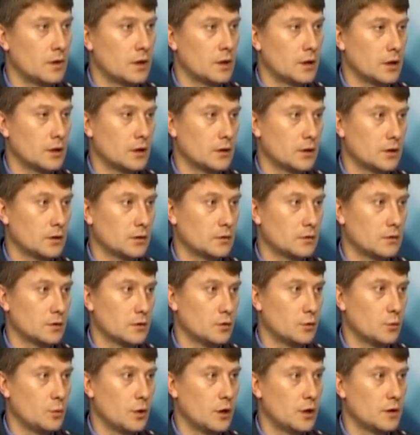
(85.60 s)
когда
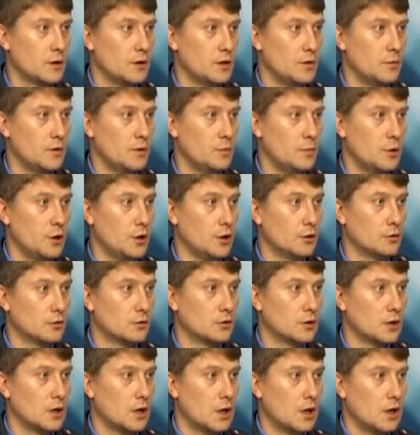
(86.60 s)
наступает зимний
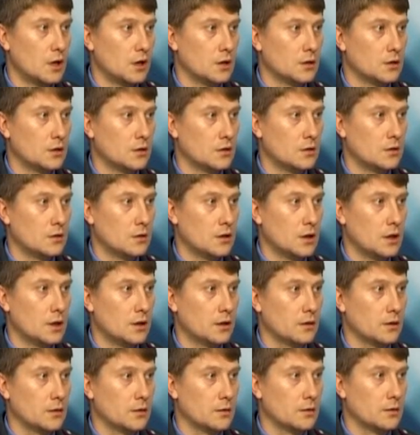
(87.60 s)
период, угу.
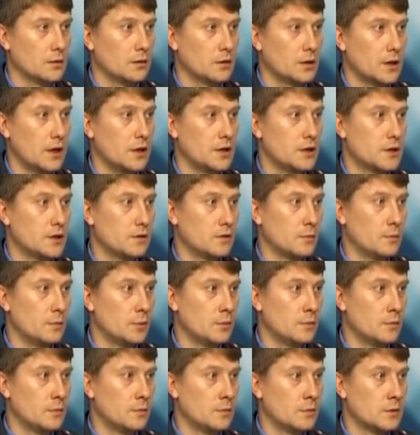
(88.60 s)
да, количество
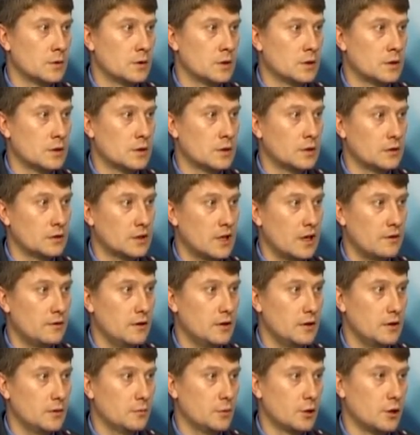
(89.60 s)

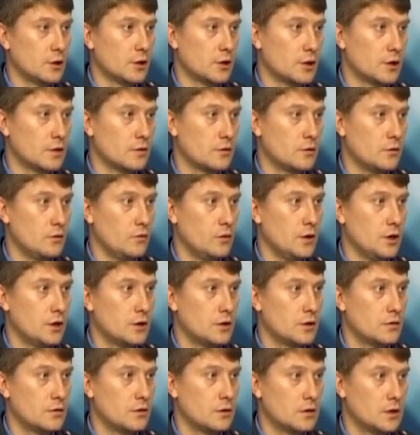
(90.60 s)
столкновений, происшествий
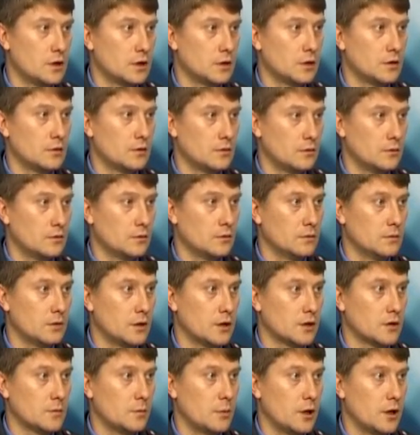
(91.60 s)
увеличится где-то
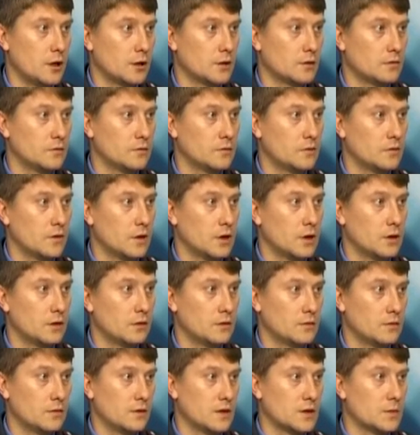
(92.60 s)
даже порядка в
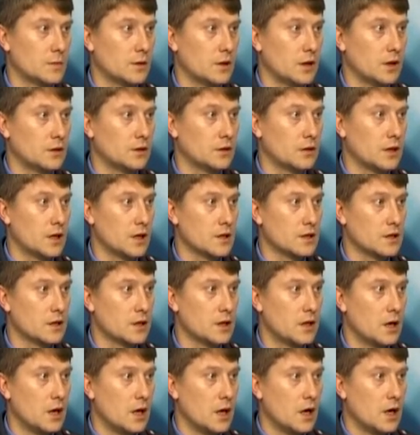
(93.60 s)
2-2,5 раза.
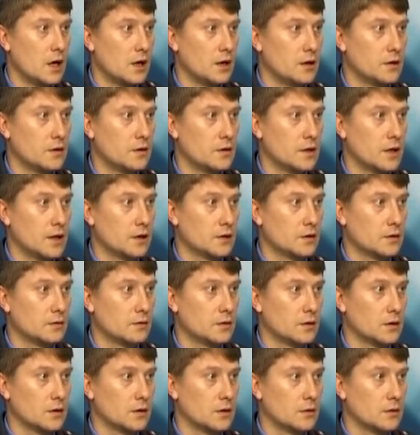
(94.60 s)
Из-за
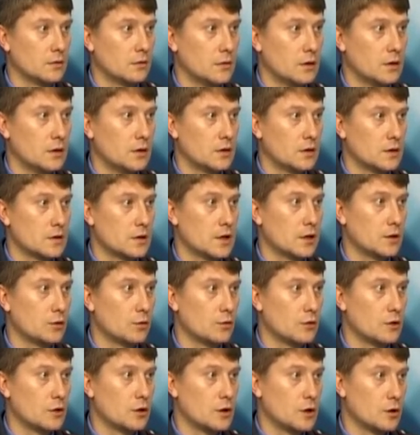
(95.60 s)
этого
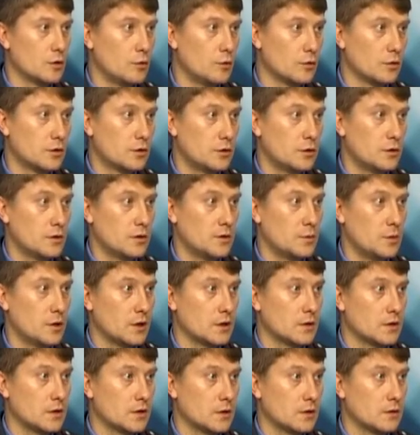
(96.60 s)
сотрудники
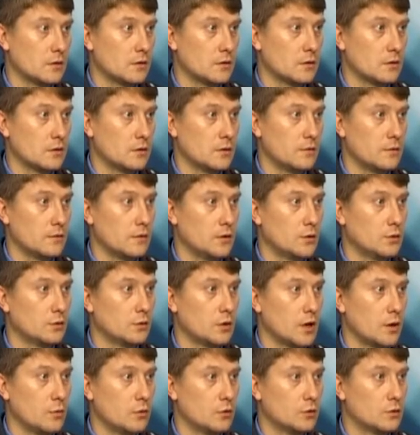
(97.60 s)
госинспекции
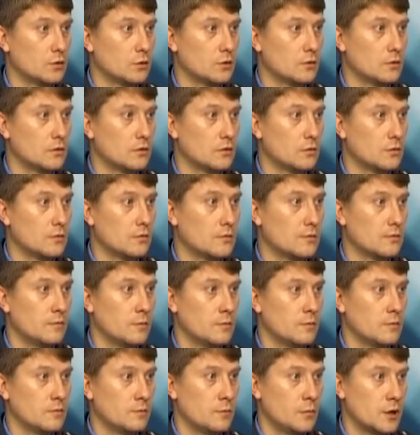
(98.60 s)
ведут работу
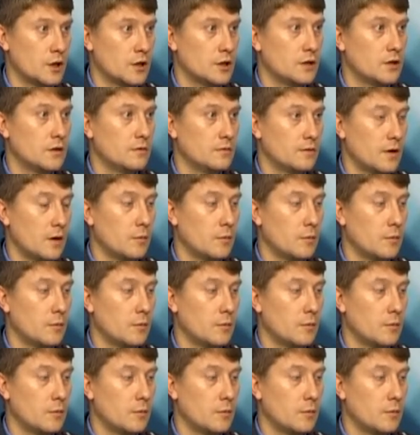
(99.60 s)
почти в